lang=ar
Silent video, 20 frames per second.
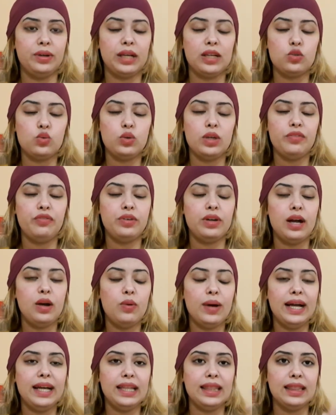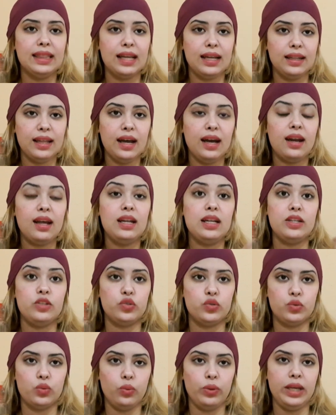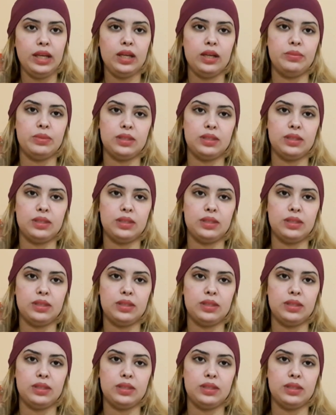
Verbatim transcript: كتولي فيها واحد النضاره اللي زوينه